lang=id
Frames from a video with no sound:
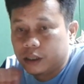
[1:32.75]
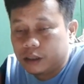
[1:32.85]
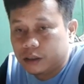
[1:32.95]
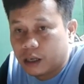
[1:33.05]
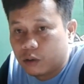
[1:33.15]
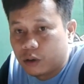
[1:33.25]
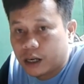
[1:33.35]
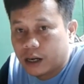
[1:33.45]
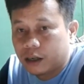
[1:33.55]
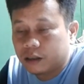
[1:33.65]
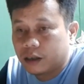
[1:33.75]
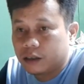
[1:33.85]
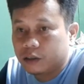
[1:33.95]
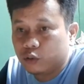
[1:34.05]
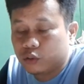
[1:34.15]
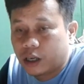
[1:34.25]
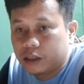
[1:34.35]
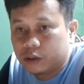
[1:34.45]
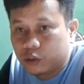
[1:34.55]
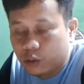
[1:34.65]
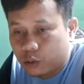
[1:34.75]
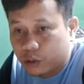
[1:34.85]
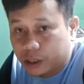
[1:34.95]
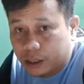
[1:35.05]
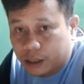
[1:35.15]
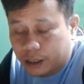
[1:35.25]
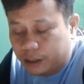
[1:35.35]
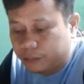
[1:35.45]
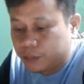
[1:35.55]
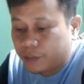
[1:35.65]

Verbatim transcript: dijauhkan dari cucak hijau ya.